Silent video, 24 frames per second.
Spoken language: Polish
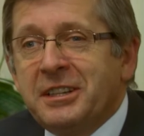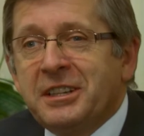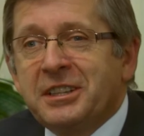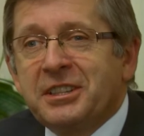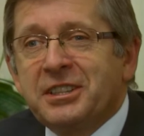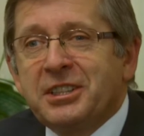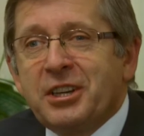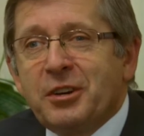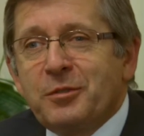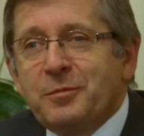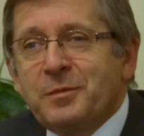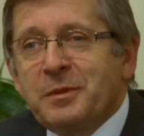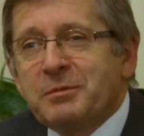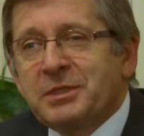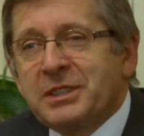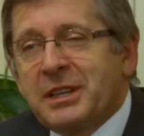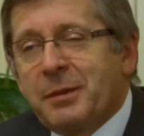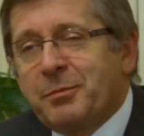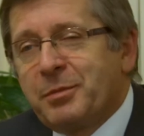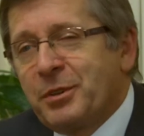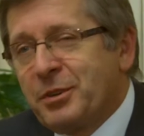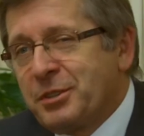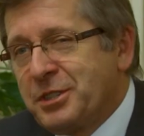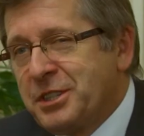chciałbym
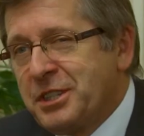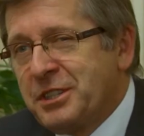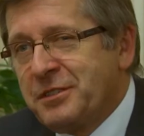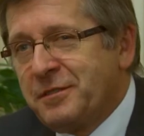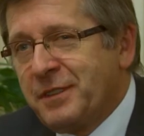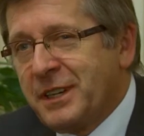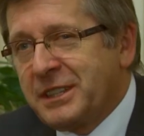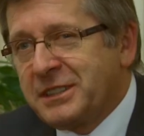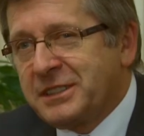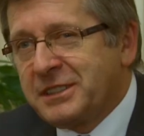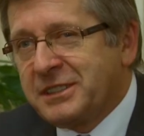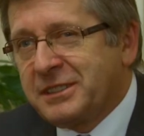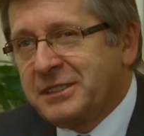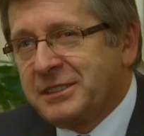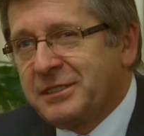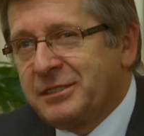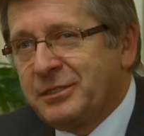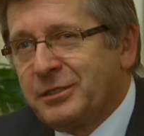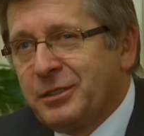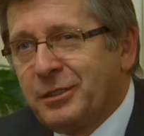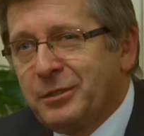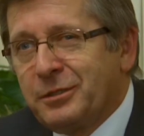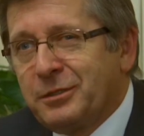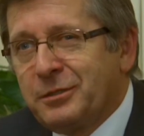zaprosić Was
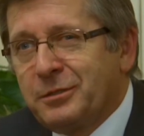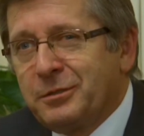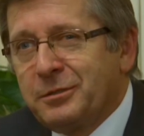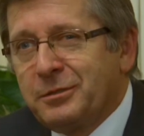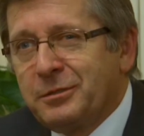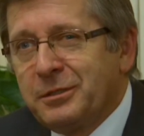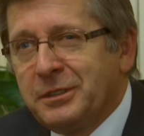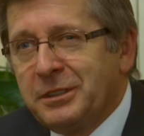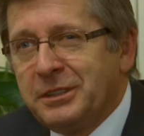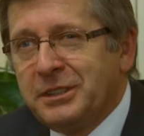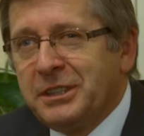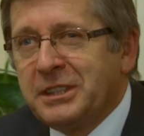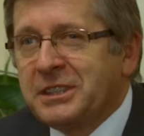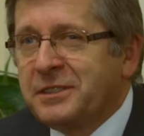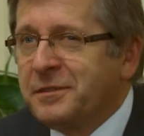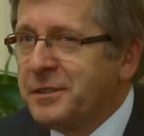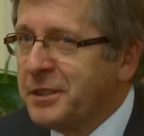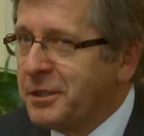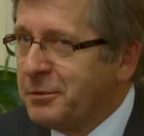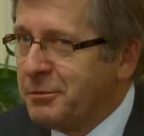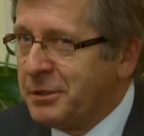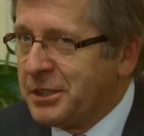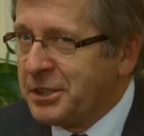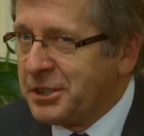do
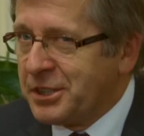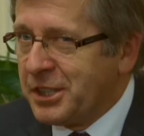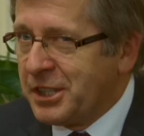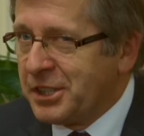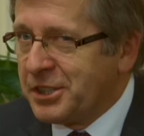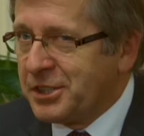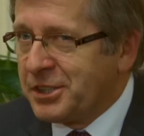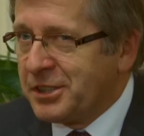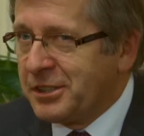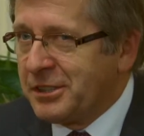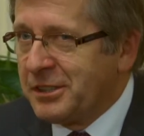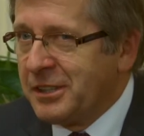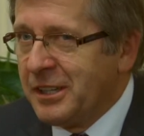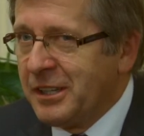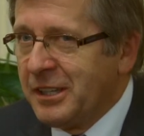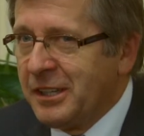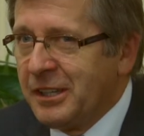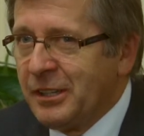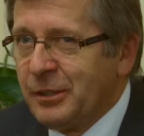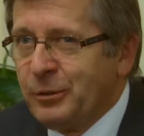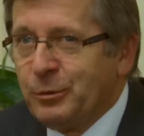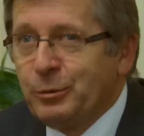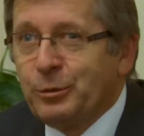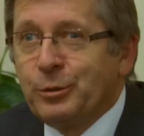niezwykłej rzeczy.
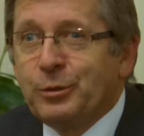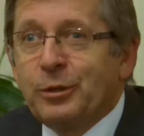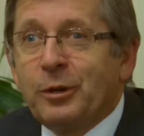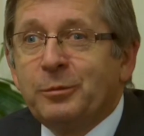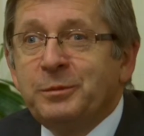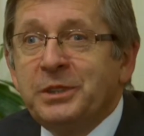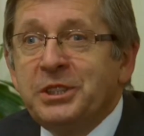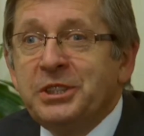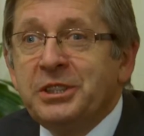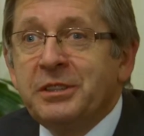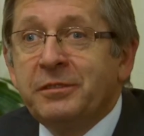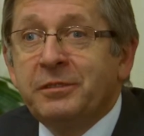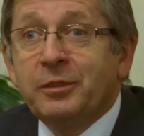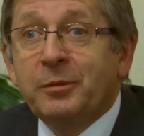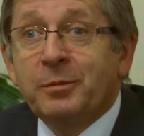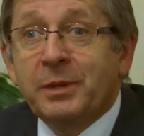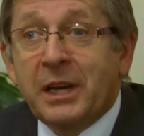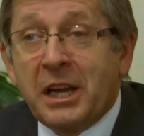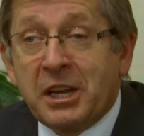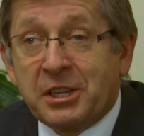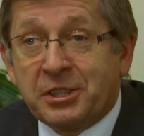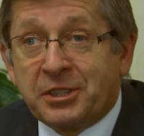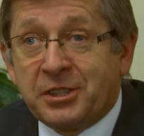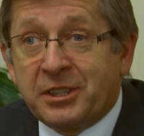Uruchomicie
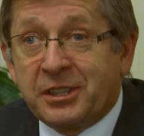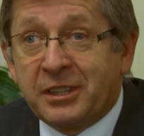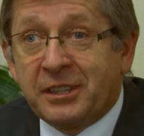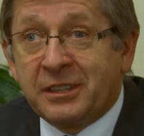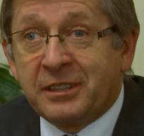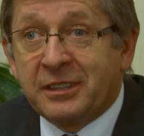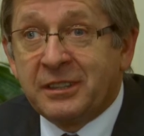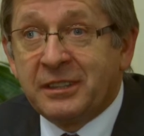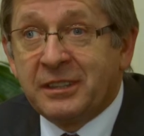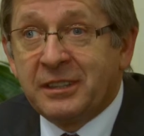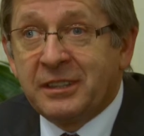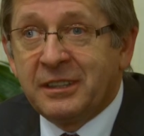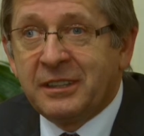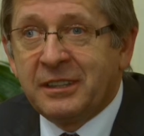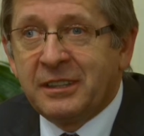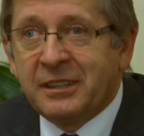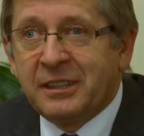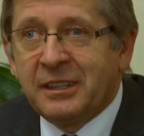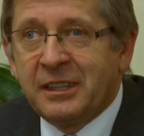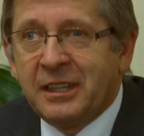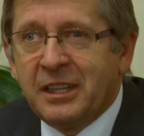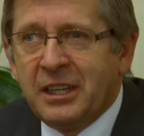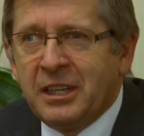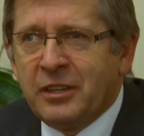wyobraźnię.
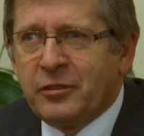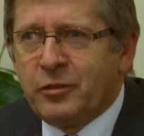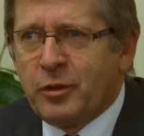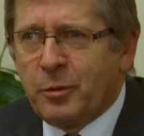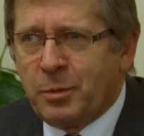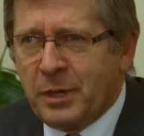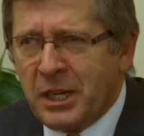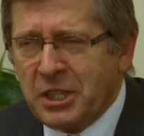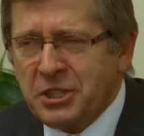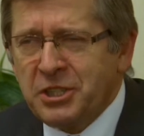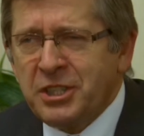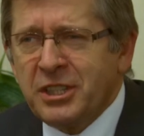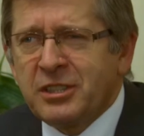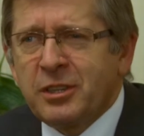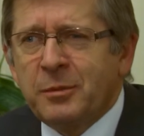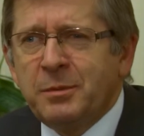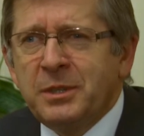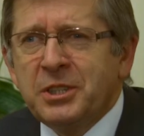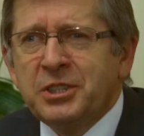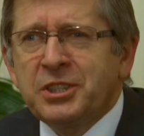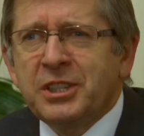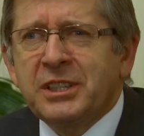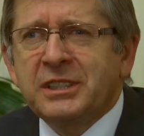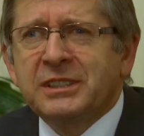Wyobraźcie
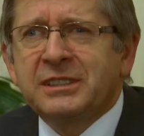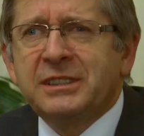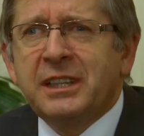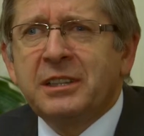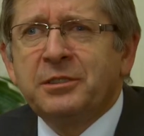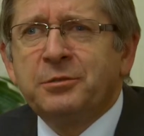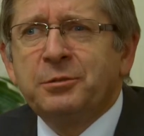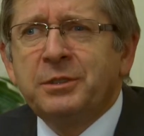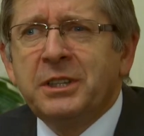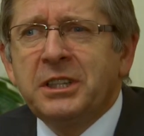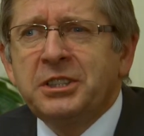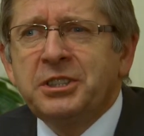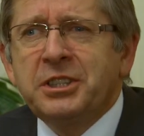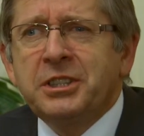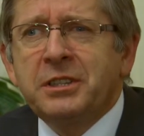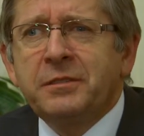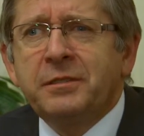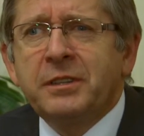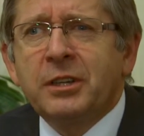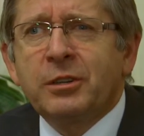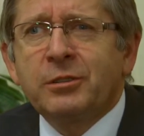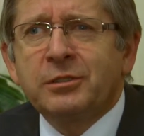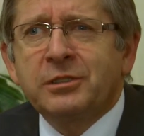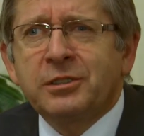sobie, że znajdujecie się w
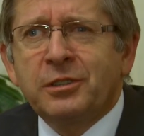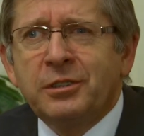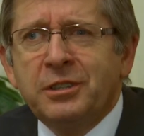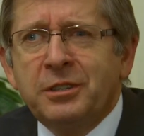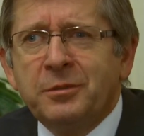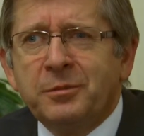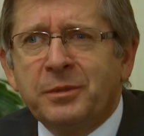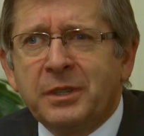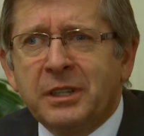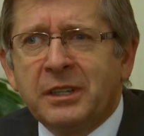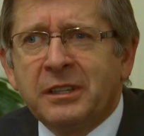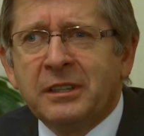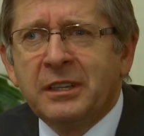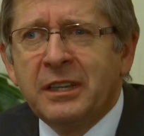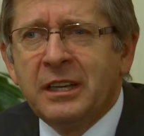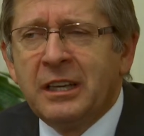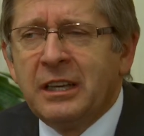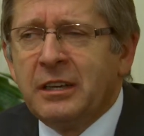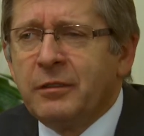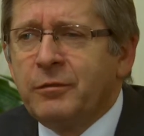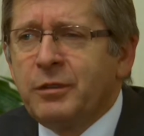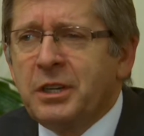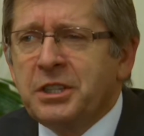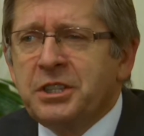Jerozolimie.
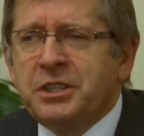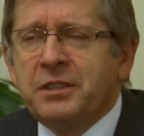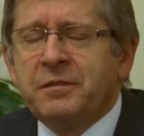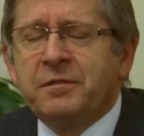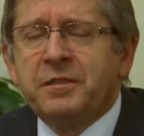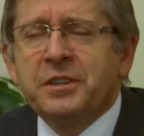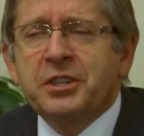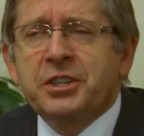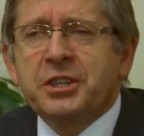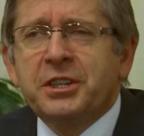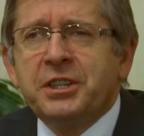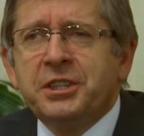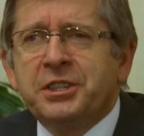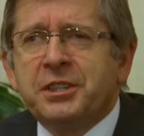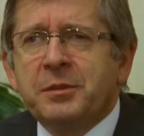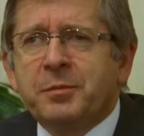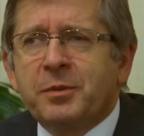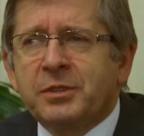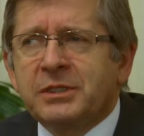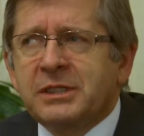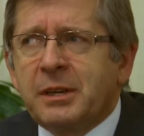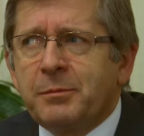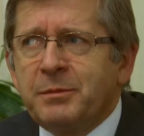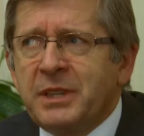Właśnie wyszliście
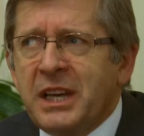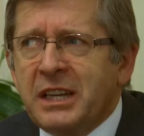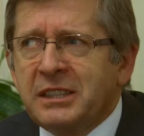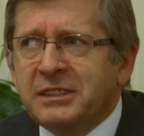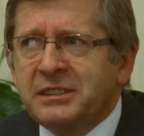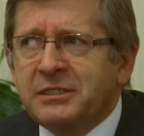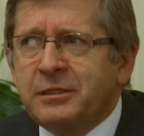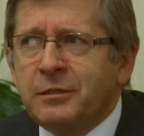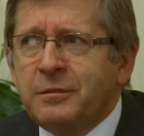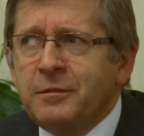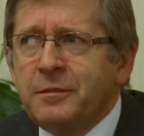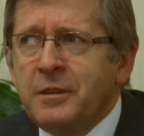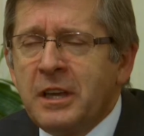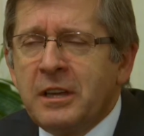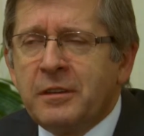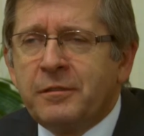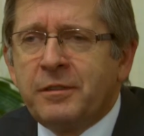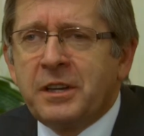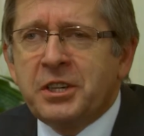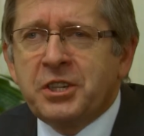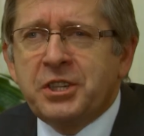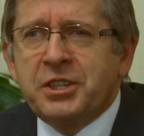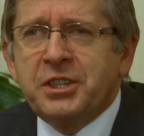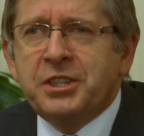poza miasto,
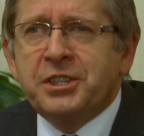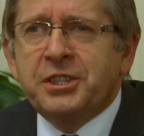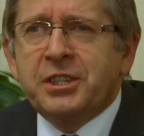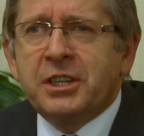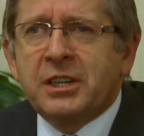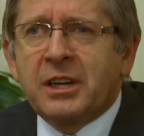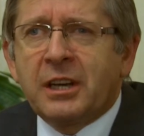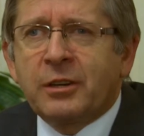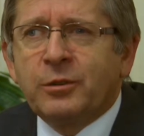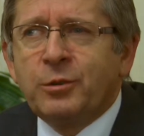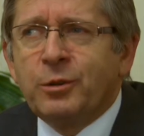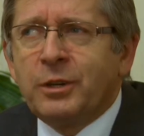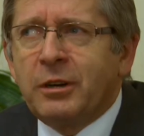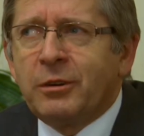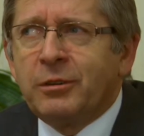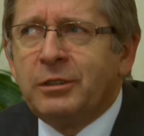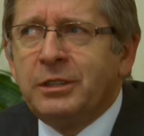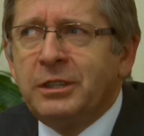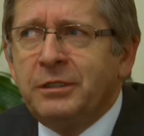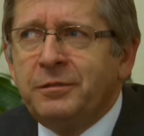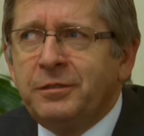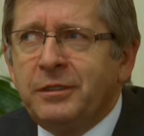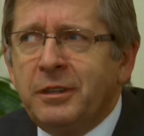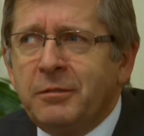weszliście na Górę
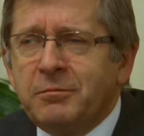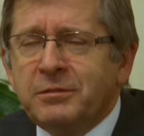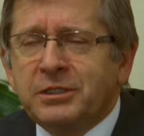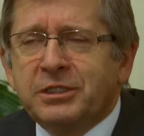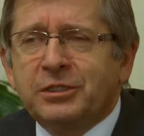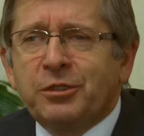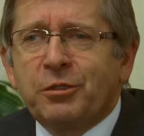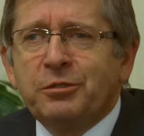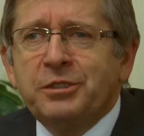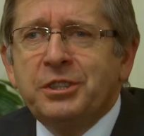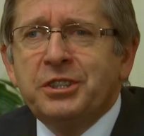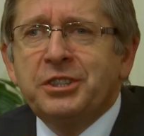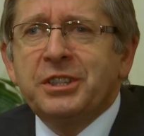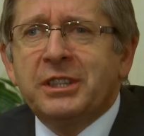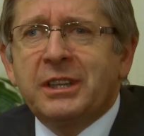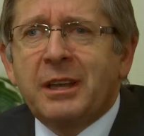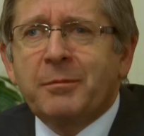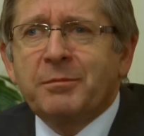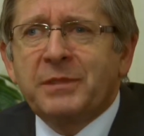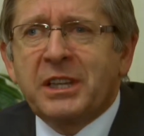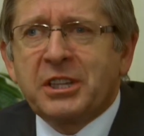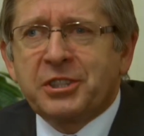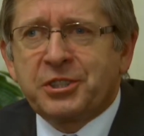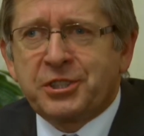Oliwną, stoicie
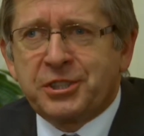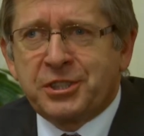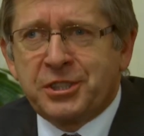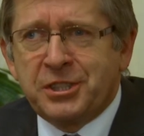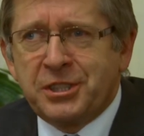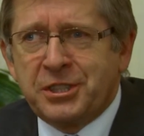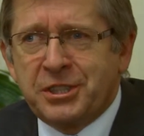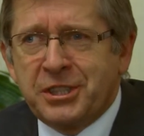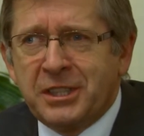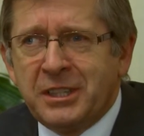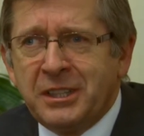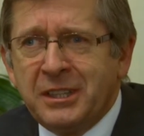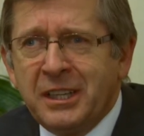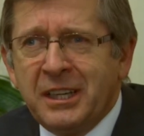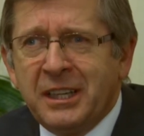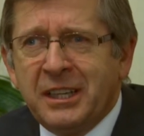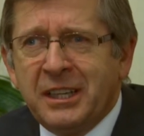tam na szczycie